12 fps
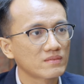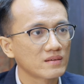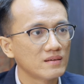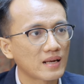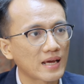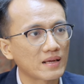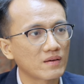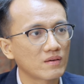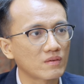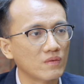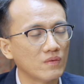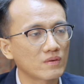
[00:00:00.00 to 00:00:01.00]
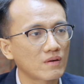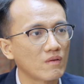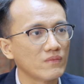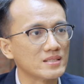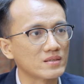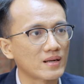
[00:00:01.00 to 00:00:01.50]
tương, tương lai của, của
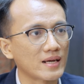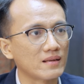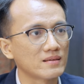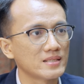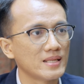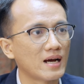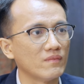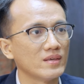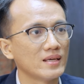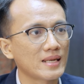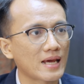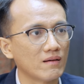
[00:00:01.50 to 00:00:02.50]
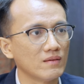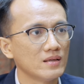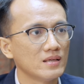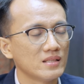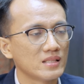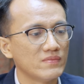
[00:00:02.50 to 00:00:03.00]
con mình sau này nó sẽ đi học như thế nào
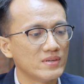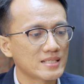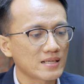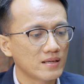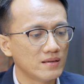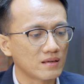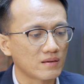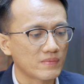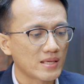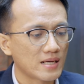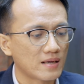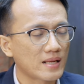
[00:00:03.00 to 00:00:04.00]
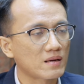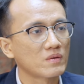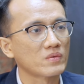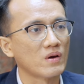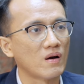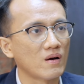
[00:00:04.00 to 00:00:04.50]
thì mình xác định được là bây giờ ở đây
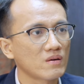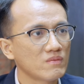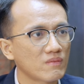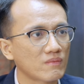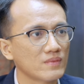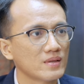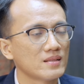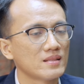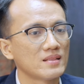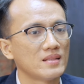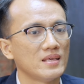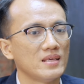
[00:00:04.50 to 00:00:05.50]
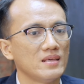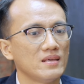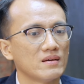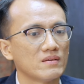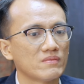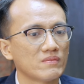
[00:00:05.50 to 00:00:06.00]
còn nhỏ đúng không thì
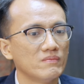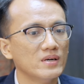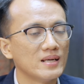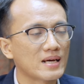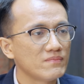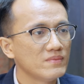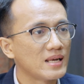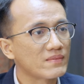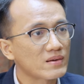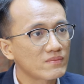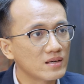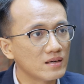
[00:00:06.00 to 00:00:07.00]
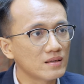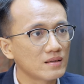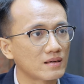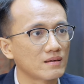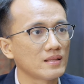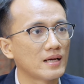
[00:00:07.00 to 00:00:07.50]
10 ờ, năm 15 năm nữa
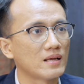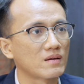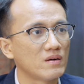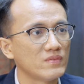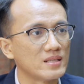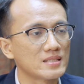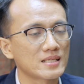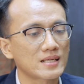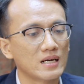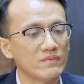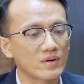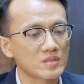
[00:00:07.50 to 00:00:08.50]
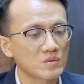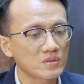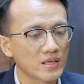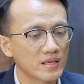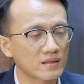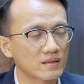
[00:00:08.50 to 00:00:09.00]
là có thể là con mình nó sẽ cần một cái số
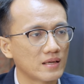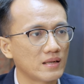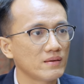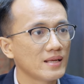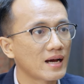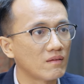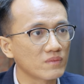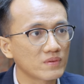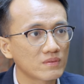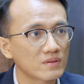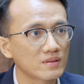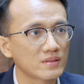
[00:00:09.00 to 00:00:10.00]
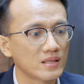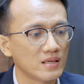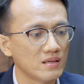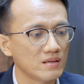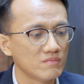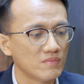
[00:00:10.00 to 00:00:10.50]
tiền để nó đi học
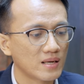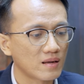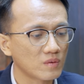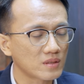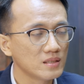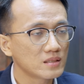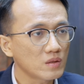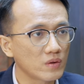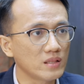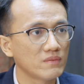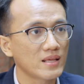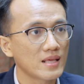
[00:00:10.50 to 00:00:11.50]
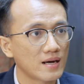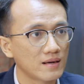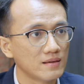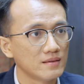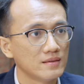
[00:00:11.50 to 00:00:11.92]
thì mình đầu tư tích lũy từ bây giờ